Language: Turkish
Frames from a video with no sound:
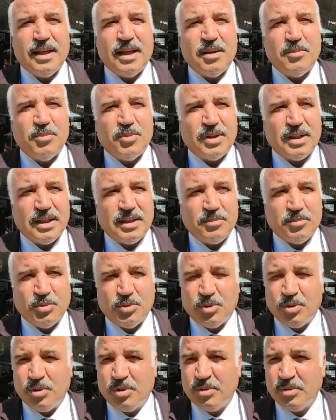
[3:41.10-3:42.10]
hem böyle
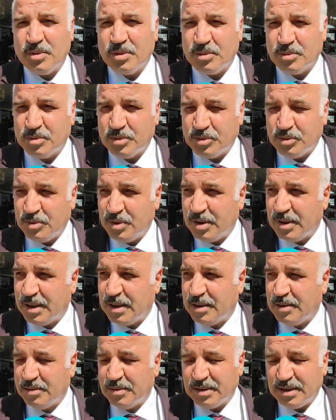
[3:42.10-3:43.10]
bu
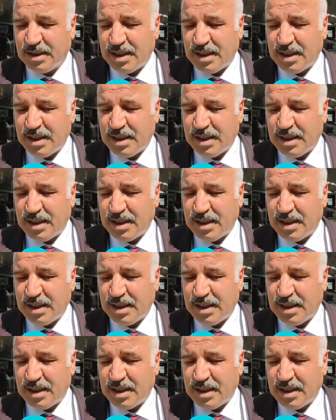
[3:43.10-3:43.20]
e,